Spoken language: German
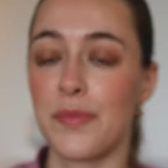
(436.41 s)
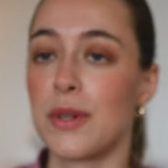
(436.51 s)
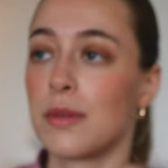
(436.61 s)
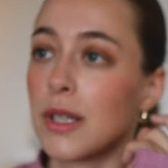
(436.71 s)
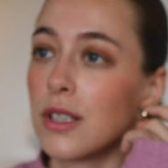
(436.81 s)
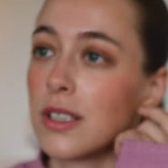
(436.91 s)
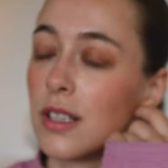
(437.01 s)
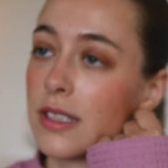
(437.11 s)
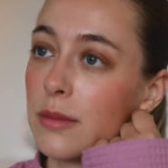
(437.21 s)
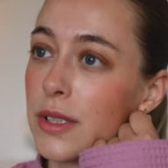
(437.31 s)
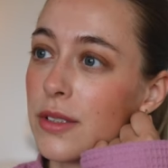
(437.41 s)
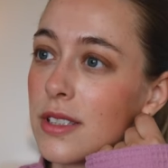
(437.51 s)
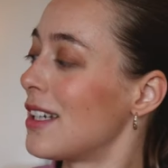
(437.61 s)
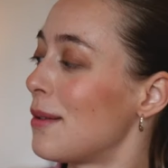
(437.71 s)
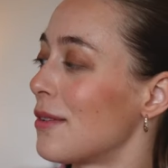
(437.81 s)
Und man könnte auch die
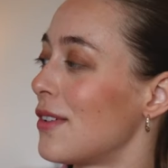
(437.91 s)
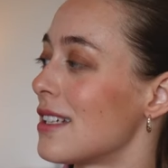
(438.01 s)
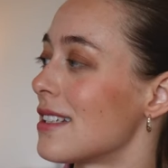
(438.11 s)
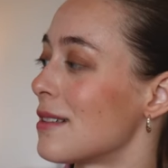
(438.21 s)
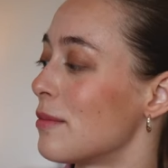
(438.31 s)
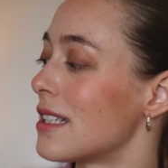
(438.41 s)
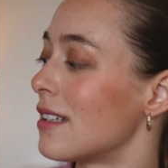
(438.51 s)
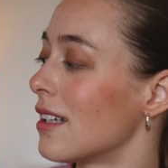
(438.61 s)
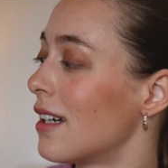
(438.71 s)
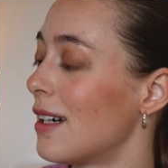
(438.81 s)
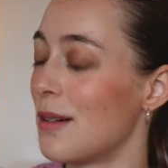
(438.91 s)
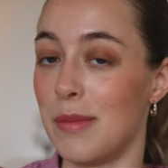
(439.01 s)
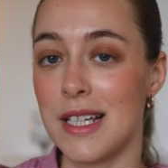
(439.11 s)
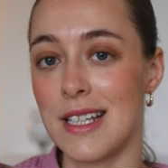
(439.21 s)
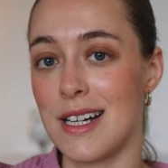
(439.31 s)
benutzen, aber irgendwie, dass das ein bisschen
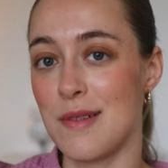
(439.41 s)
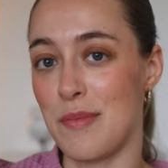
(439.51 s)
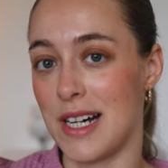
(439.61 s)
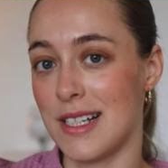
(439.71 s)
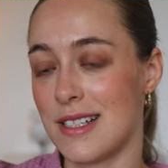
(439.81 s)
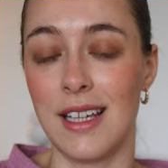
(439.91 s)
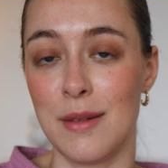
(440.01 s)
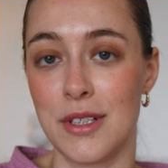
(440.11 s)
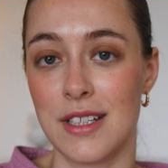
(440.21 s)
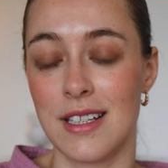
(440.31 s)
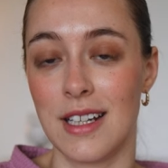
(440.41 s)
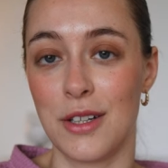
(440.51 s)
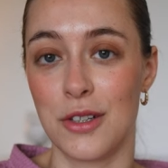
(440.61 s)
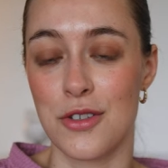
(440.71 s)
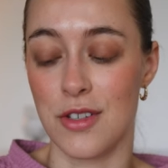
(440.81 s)
besser passt. Ich habe auch
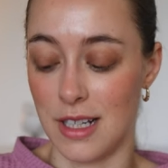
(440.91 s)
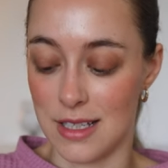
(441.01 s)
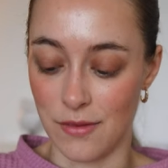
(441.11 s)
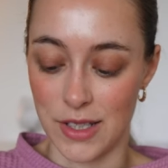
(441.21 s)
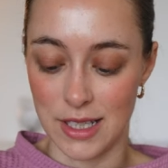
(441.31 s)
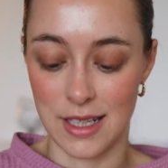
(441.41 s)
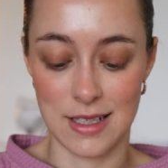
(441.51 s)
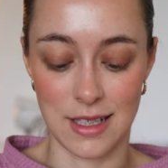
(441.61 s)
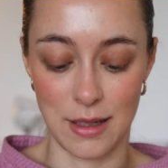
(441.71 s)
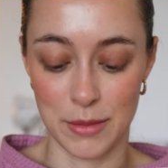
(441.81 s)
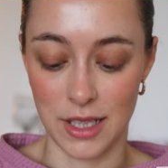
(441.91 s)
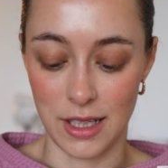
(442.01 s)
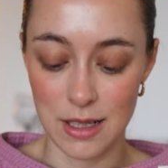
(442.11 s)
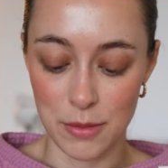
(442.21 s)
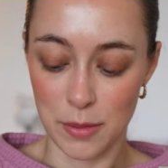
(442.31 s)
tatsächlich heute schon das an, was ich gestern Abend
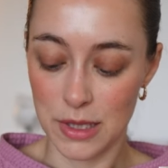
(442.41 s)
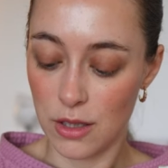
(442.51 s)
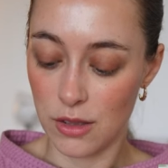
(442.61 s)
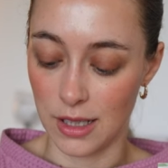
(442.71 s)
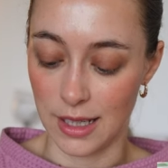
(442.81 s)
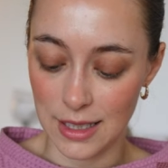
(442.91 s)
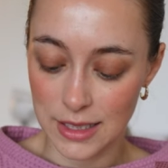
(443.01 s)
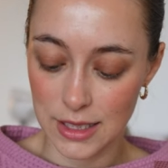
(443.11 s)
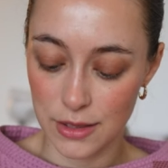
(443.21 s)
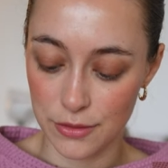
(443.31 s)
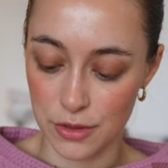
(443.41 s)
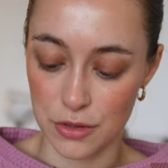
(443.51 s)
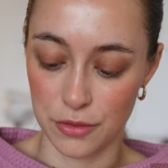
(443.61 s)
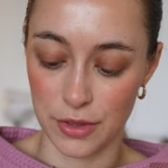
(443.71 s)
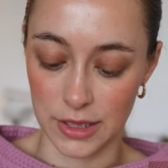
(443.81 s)
genäht habe. Ich bin auch relativ
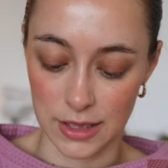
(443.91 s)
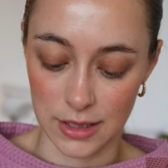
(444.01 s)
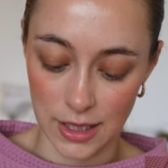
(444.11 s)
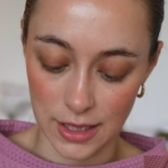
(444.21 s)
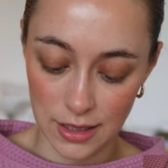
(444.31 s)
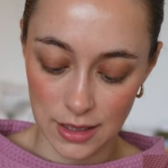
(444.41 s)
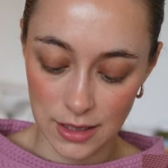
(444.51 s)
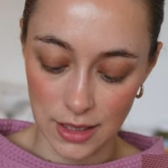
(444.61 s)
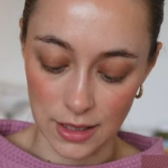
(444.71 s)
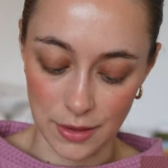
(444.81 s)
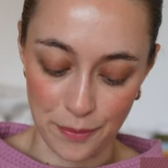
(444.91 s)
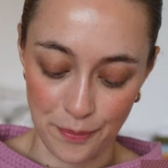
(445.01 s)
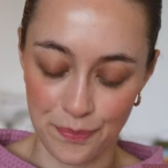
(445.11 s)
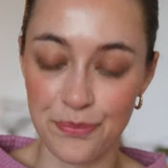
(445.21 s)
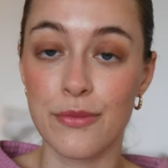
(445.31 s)
zufrieden eigentlich.
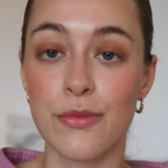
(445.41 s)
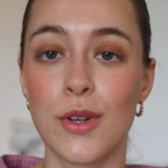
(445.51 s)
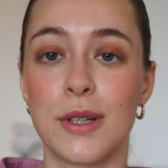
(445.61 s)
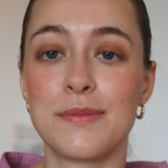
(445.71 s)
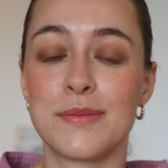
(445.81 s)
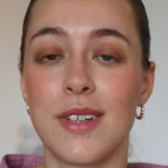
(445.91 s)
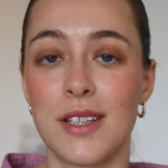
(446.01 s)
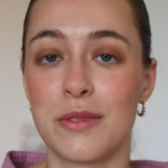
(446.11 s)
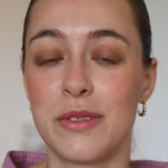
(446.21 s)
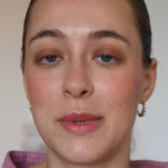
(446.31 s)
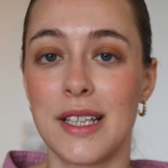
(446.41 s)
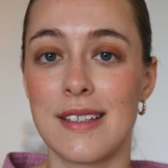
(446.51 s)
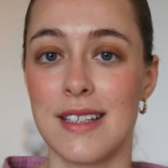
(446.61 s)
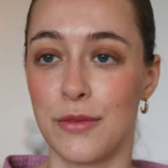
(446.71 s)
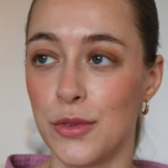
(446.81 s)
Ähm, ja, also für mich
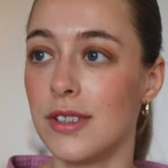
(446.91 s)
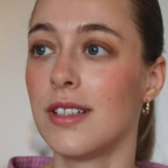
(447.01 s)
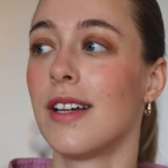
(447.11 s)
sehr wohl.